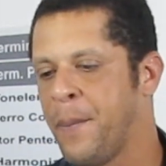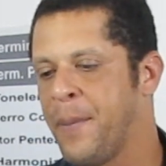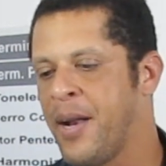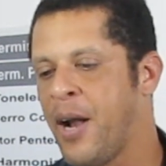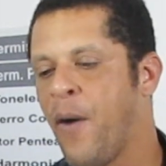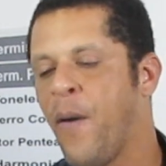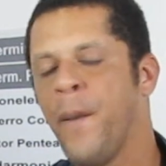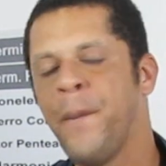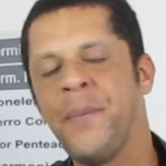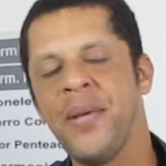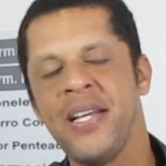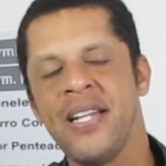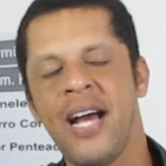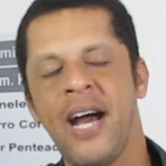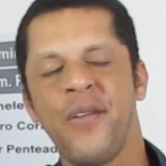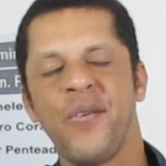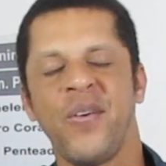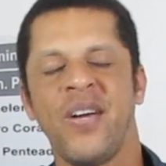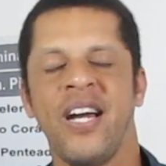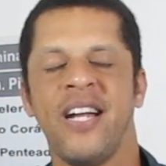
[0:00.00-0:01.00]
para
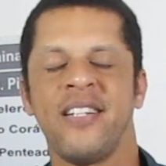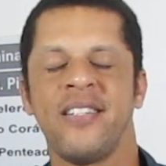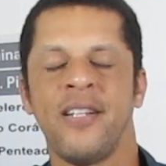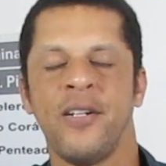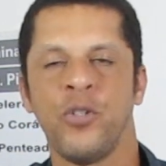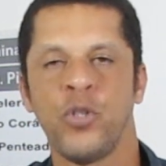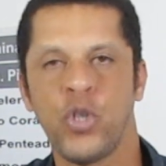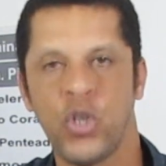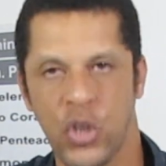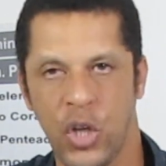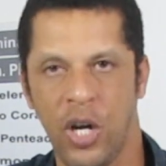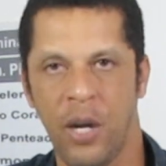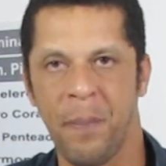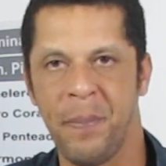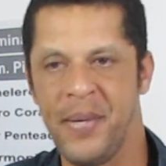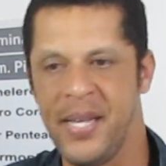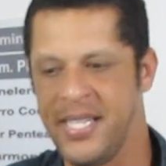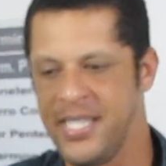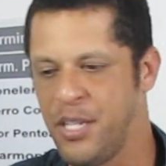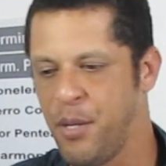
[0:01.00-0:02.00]
operar o cartão
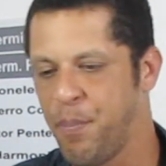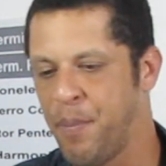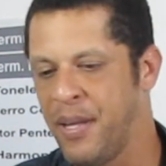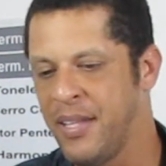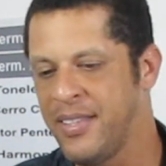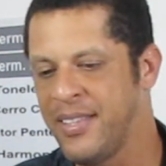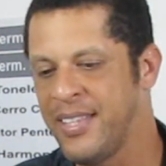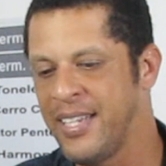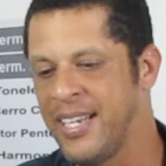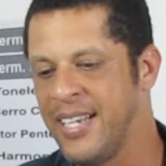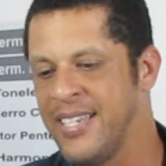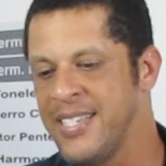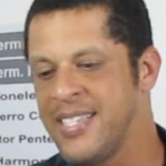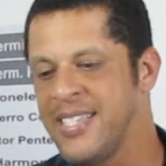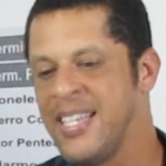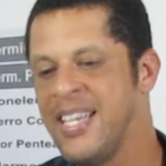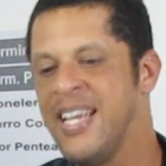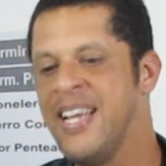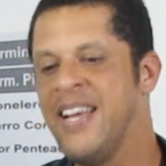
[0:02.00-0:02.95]
Top SP Trans